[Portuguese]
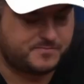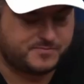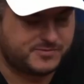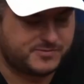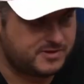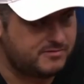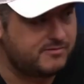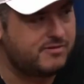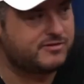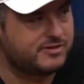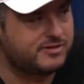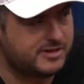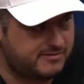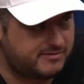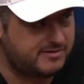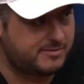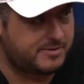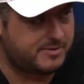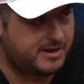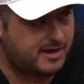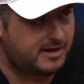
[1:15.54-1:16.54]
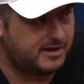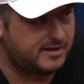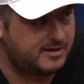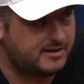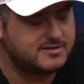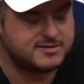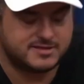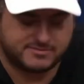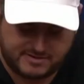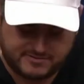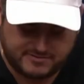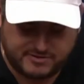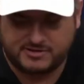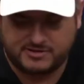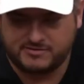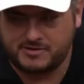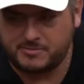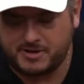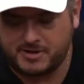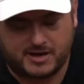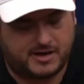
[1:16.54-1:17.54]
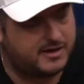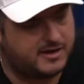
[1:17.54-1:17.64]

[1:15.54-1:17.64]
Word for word: Tu vai vendo onde ele Será? vai parar. vai vendo Tem, os vai